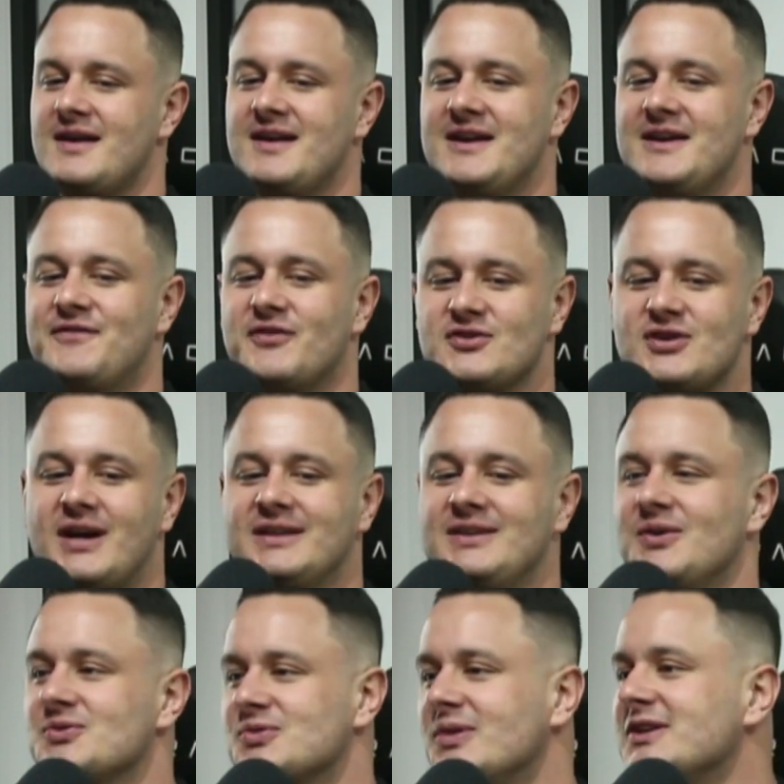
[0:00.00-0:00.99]
E falou assim, ó, ah, dá
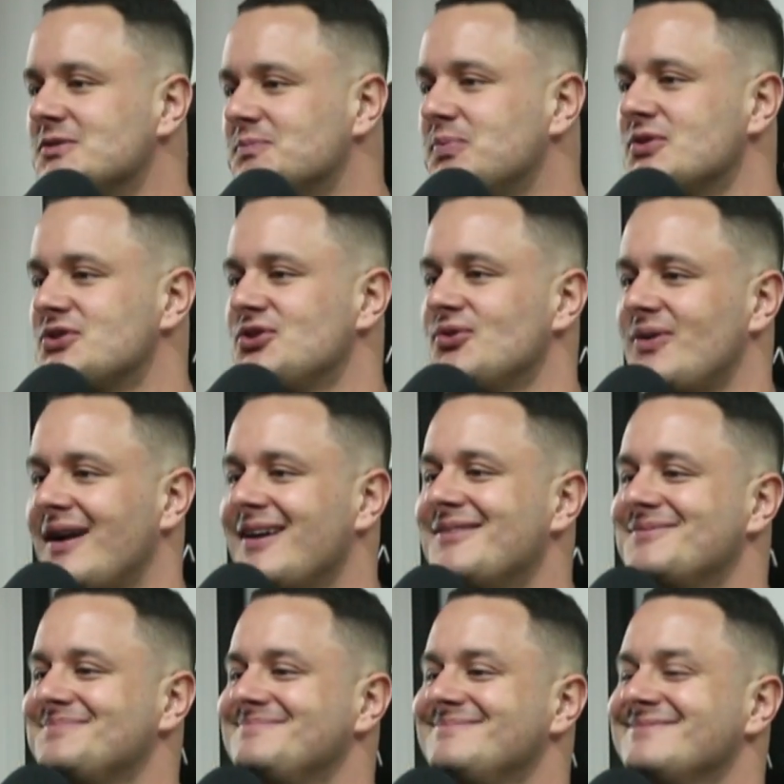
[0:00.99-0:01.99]
um sorriso pro tio. Aí
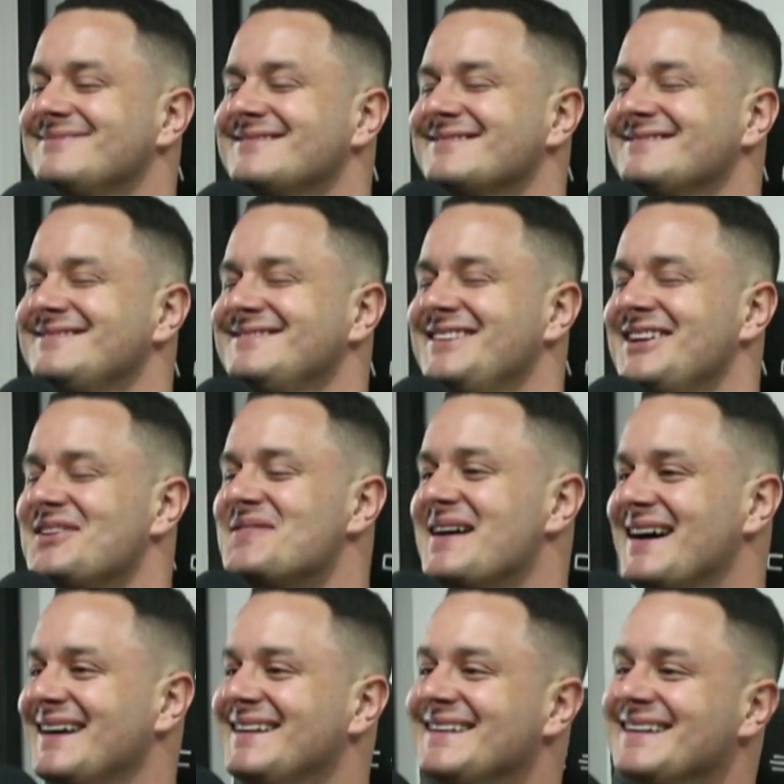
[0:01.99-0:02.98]
Deu
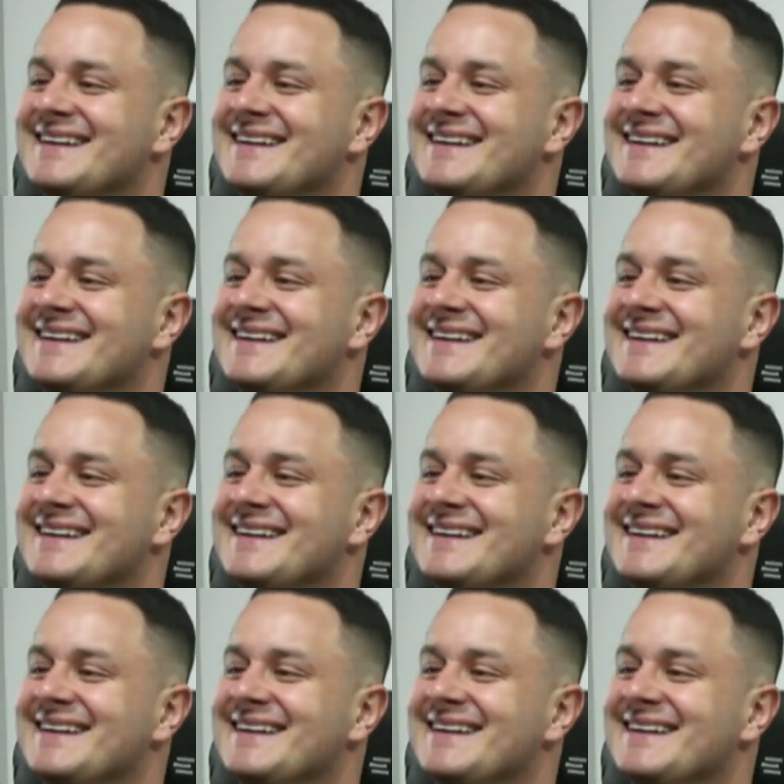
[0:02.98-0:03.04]
uma.